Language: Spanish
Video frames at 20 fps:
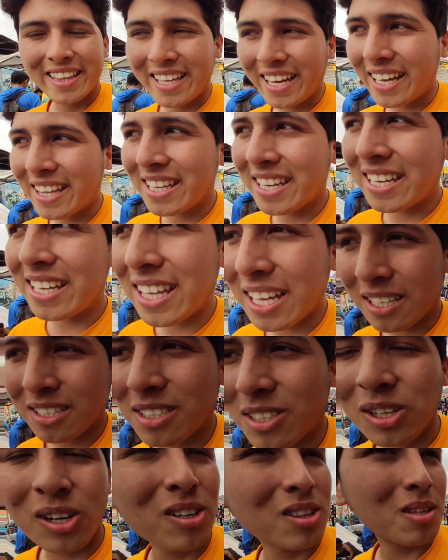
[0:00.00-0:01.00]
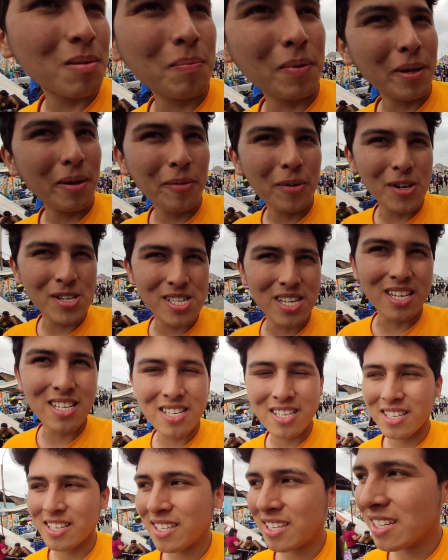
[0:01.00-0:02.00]
de Adidas, todo tipo de
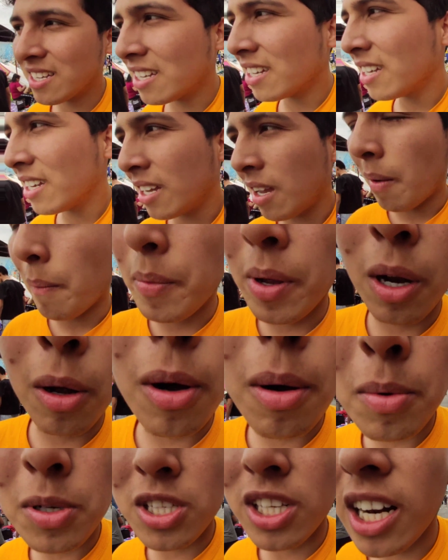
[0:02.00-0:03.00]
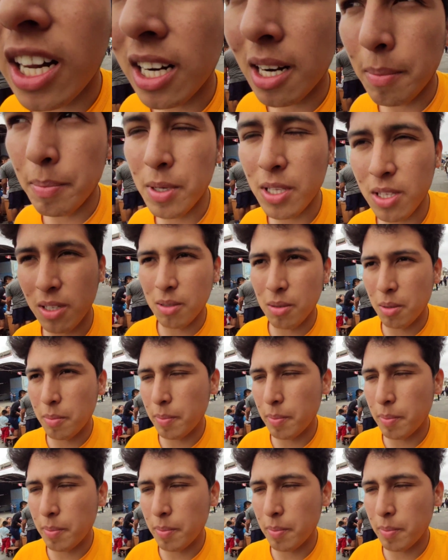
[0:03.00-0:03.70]
bolsas. Pero vamos voy a mostrar rapidito